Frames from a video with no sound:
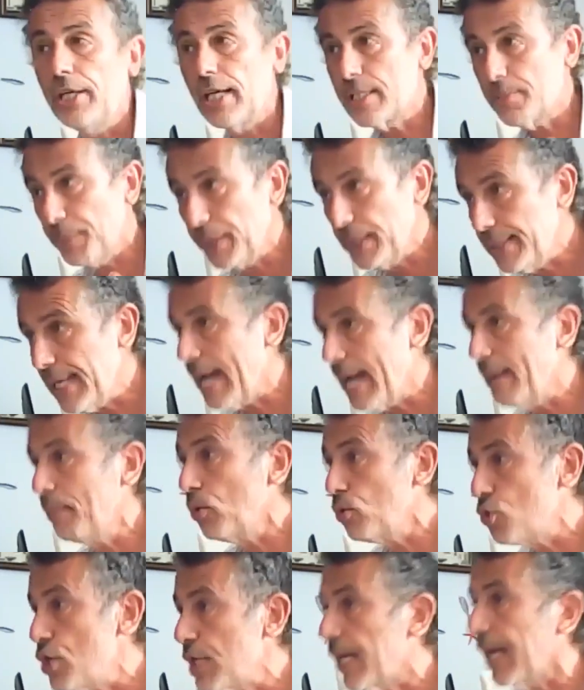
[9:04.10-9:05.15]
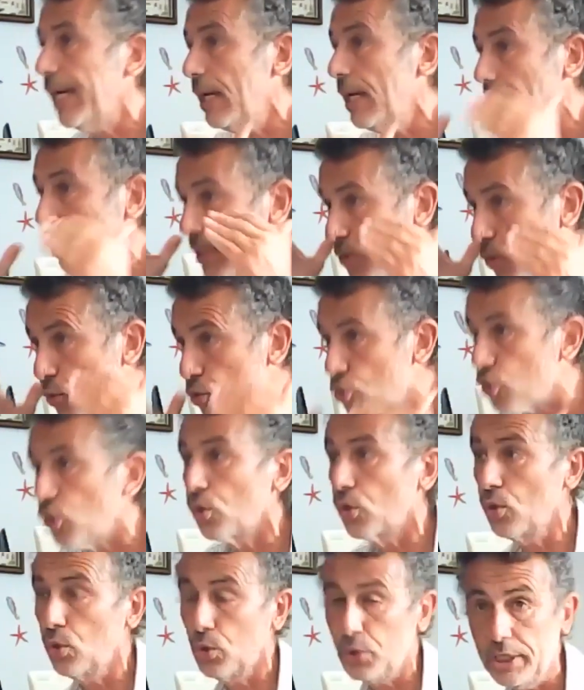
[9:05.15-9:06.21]
riaspettiamoci che nel
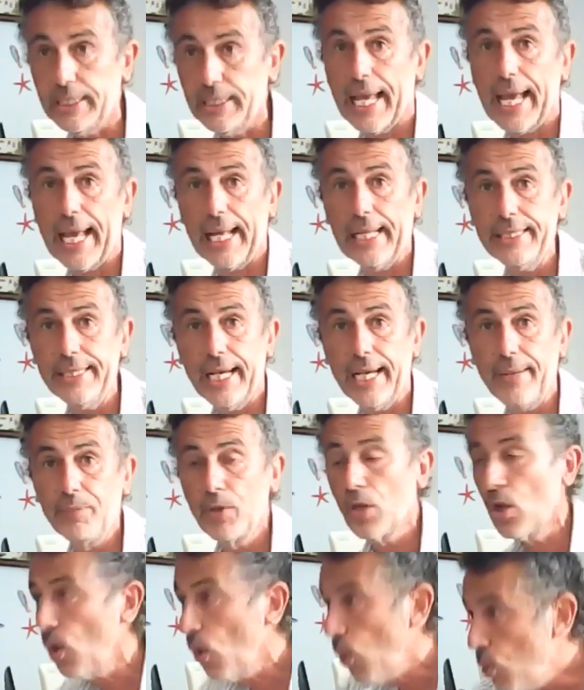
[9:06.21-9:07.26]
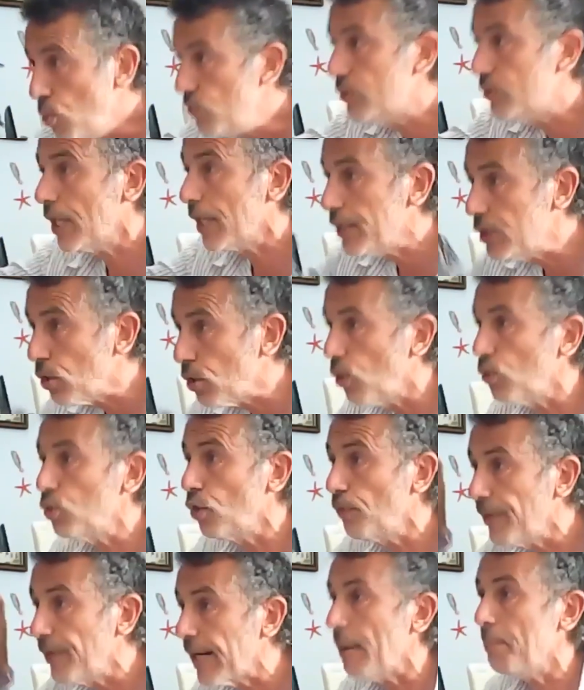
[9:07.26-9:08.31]
mezzogiorno d'Italia un
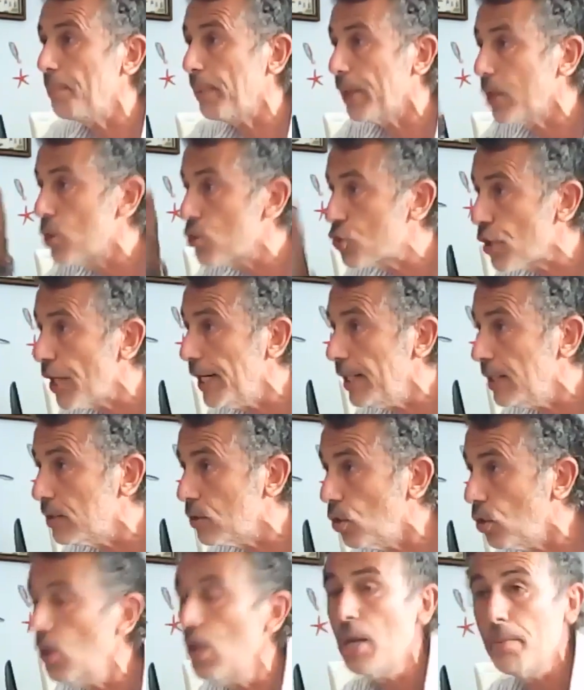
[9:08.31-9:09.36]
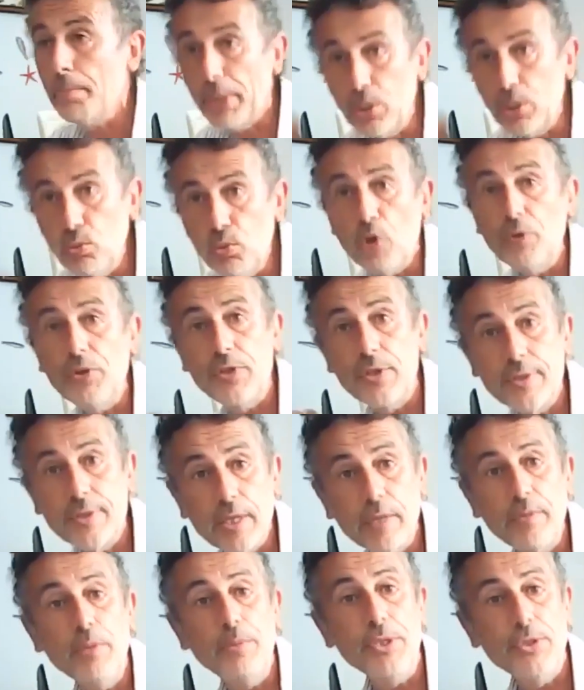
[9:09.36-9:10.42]
territorio verrà prescelto per i nuovi
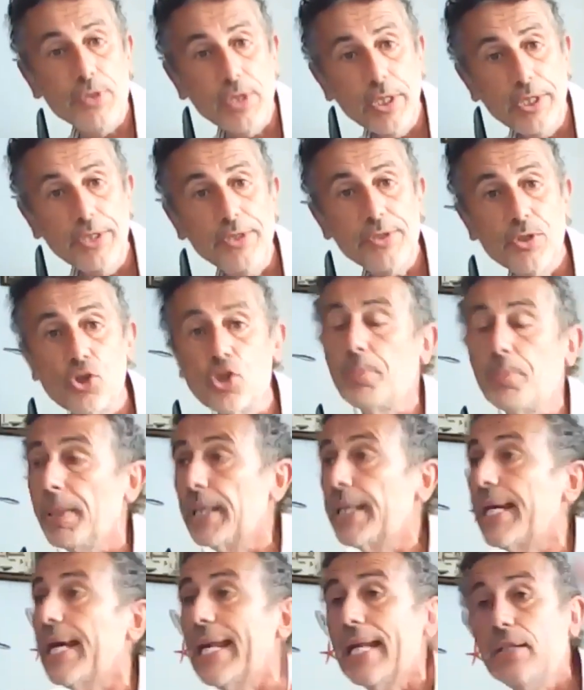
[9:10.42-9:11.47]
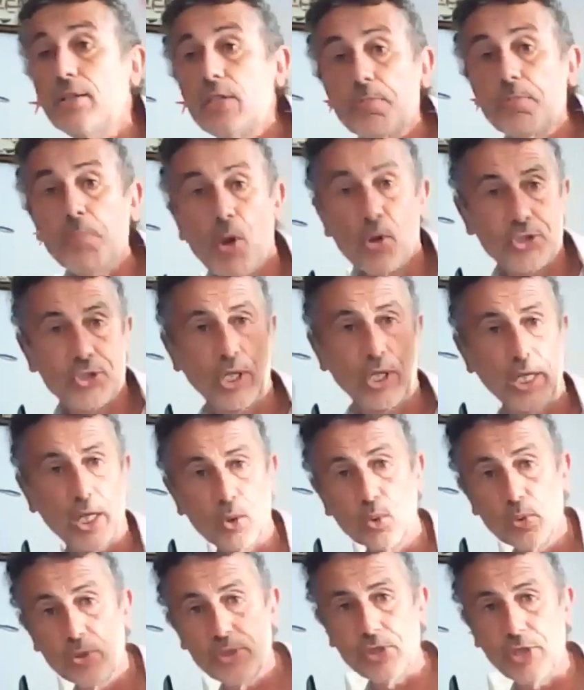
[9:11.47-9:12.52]
sistemi missilistici perché la risposta alla
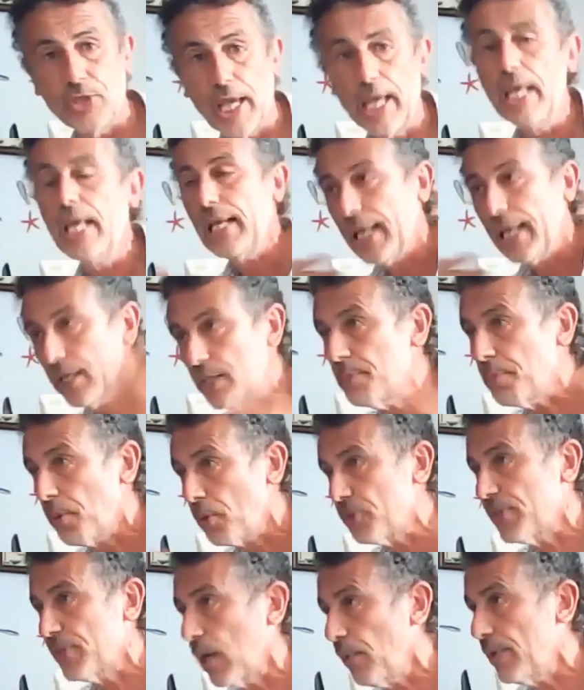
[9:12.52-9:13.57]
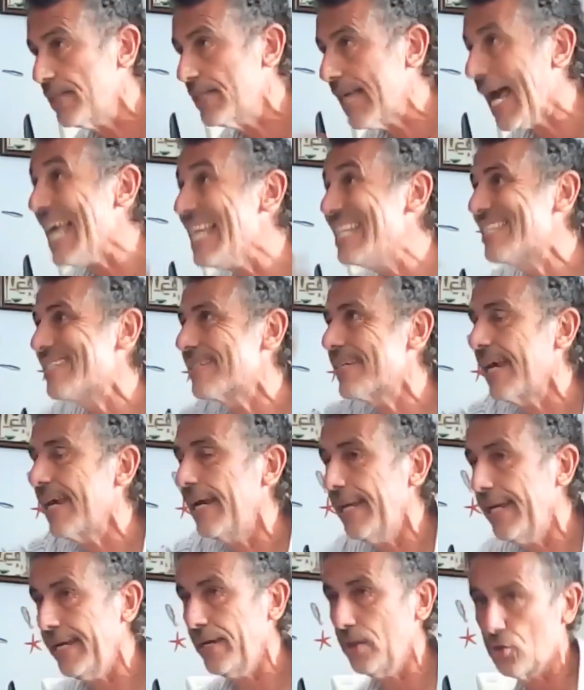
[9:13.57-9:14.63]
Russia, la risposta a questa
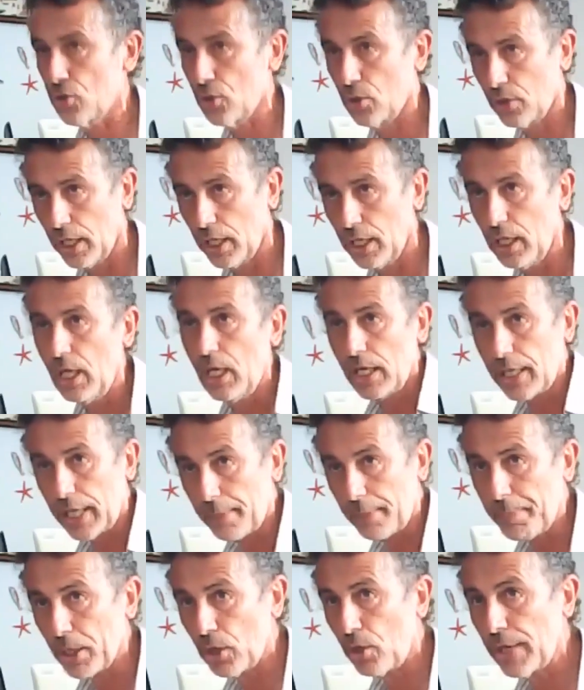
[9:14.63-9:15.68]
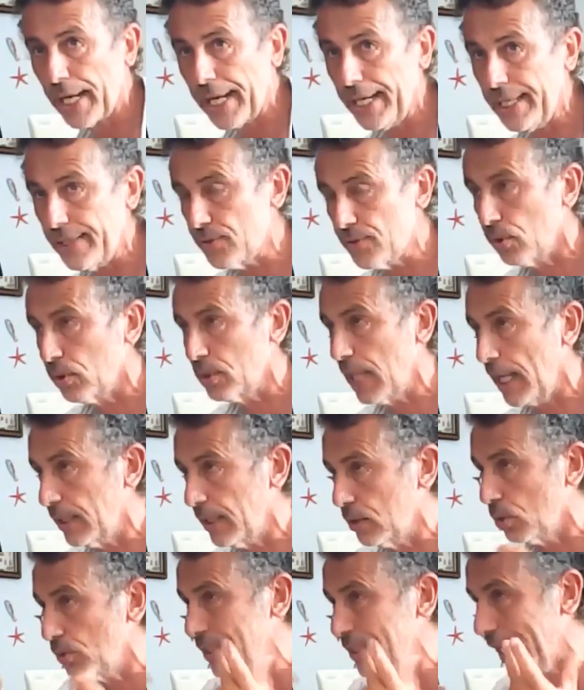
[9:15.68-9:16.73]
escalation che per ora è
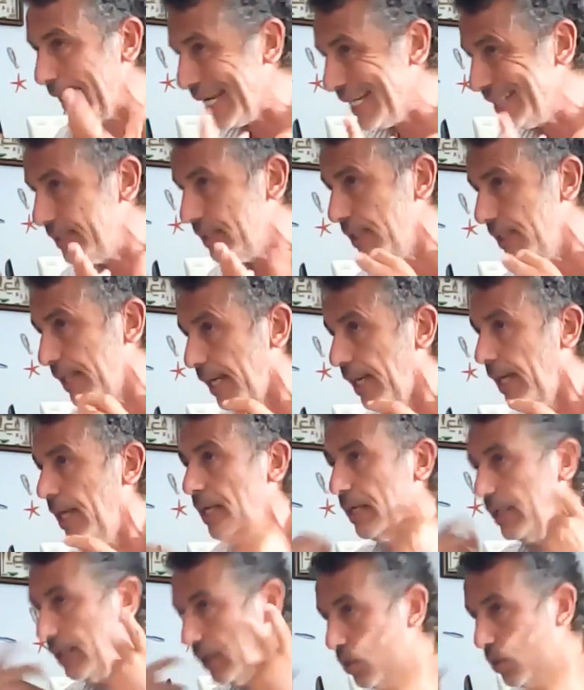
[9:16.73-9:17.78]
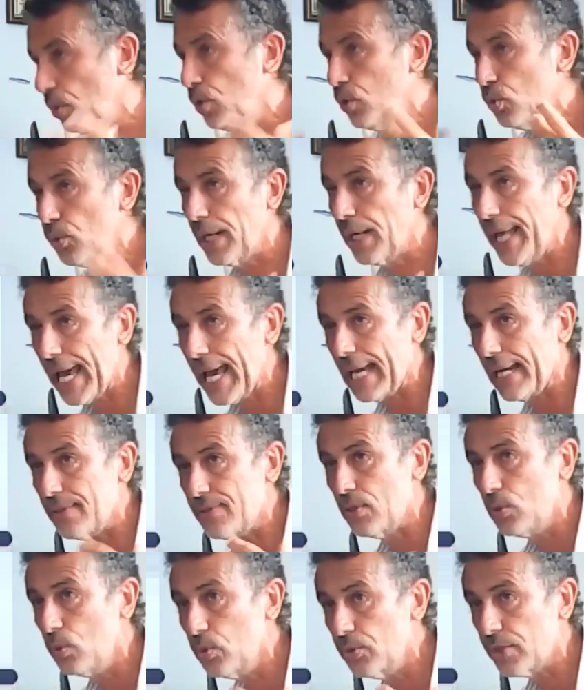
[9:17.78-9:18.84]
soltanto dialettica, in cui il nucleare
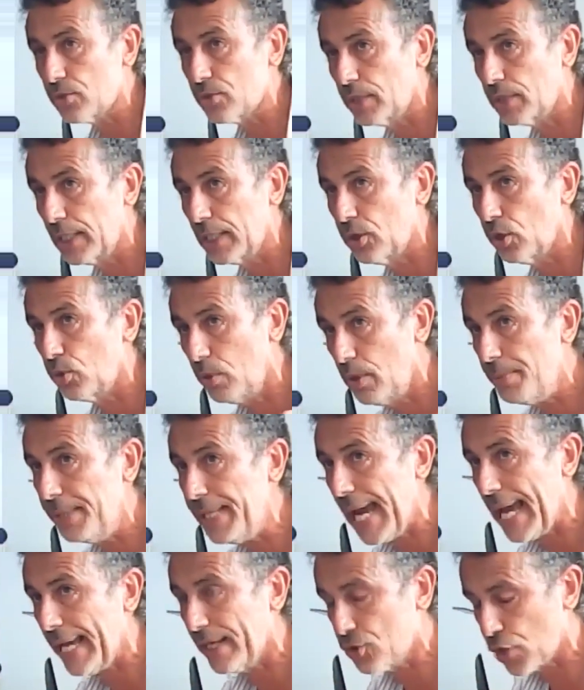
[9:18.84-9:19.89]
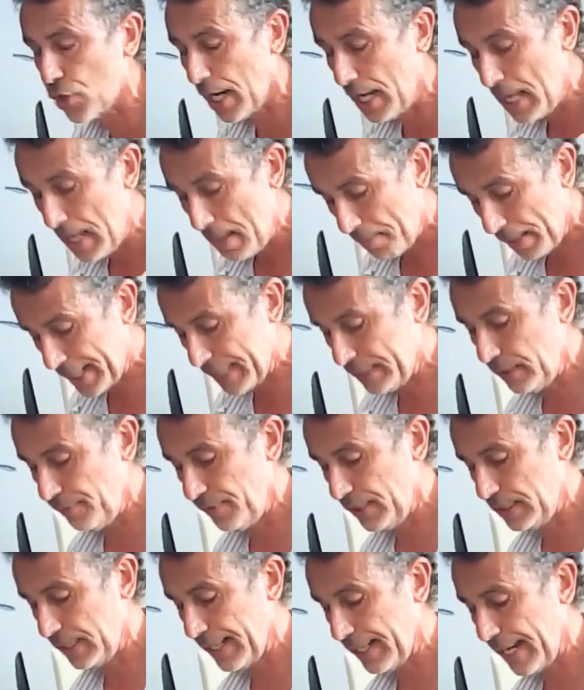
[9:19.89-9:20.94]
si usa soltanto come minaccia, ma che
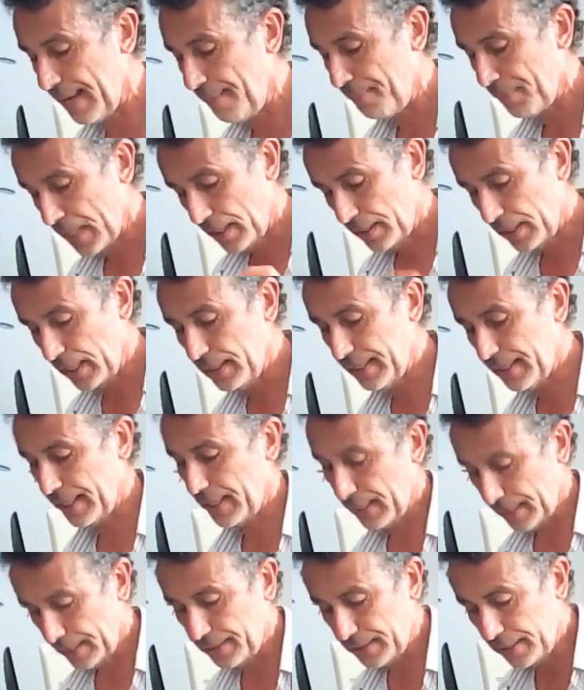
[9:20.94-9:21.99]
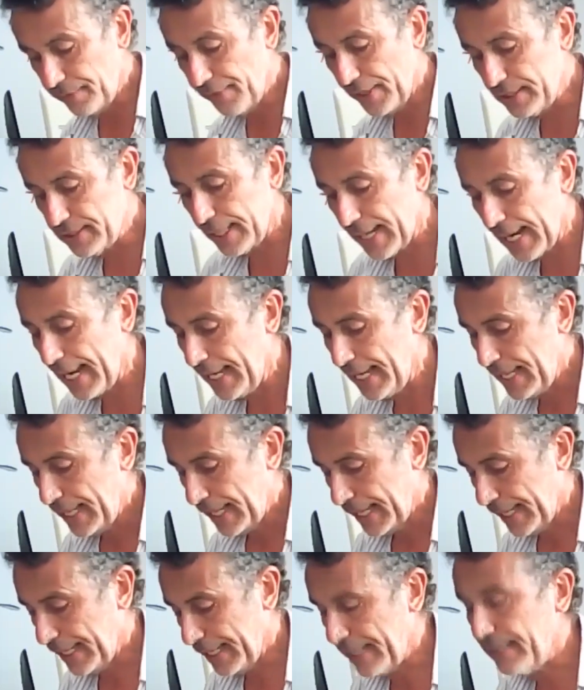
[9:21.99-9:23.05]
diventerà, ter- eh, diventerà
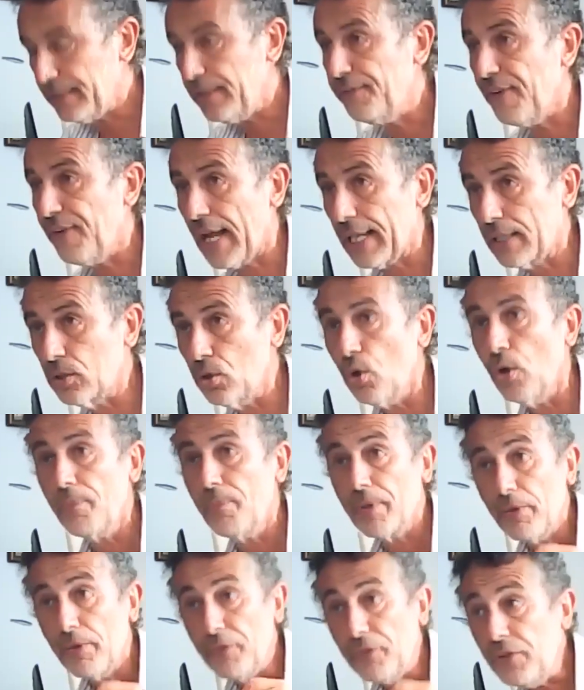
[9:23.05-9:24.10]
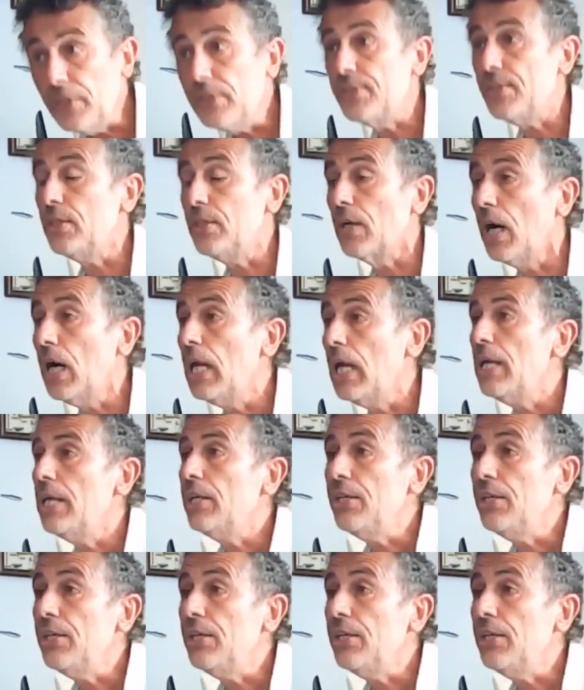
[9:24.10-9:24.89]
eh, di fatto fisica.